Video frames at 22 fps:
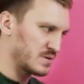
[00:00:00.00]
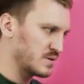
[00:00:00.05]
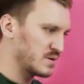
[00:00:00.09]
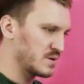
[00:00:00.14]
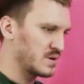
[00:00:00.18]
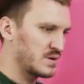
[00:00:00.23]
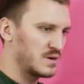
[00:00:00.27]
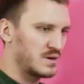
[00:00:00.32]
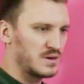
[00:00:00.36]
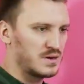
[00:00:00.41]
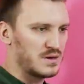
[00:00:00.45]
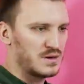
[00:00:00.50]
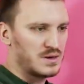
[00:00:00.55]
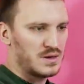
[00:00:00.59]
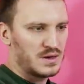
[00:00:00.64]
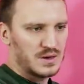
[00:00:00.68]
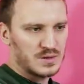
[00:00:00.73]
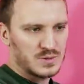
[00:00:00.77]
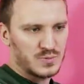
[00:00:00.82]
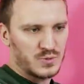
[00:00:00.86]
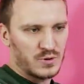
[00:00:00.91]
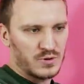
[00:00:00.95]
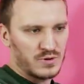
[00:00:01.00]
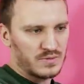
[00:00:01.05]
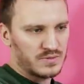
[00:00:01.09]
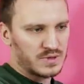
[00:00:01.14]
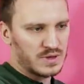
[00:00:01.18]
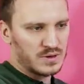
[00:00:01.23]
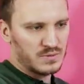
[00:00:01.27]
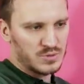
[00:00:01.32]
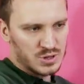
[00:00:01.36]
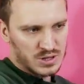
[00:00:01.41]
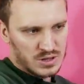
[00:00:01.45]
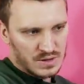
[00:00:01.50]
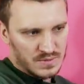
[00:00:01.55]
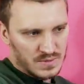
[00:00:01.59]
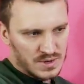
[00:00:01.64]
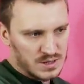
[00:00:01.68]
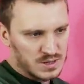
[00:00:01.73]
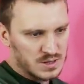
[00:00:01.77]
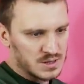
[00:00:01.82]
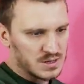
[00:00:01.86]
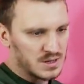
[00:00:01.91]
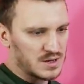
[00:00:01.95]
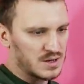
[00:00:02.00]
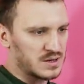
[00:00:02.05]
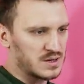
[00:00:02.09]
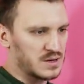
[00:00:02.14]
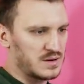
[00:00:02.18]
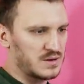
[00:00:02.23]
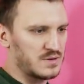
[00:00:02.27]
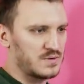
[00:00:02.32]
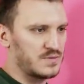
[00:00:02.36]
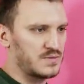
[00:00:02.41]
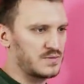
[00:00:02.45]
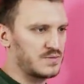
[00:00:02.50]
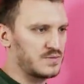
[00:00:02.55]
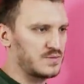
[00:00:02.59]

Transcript: P. Вспомнил, потому что маска золотая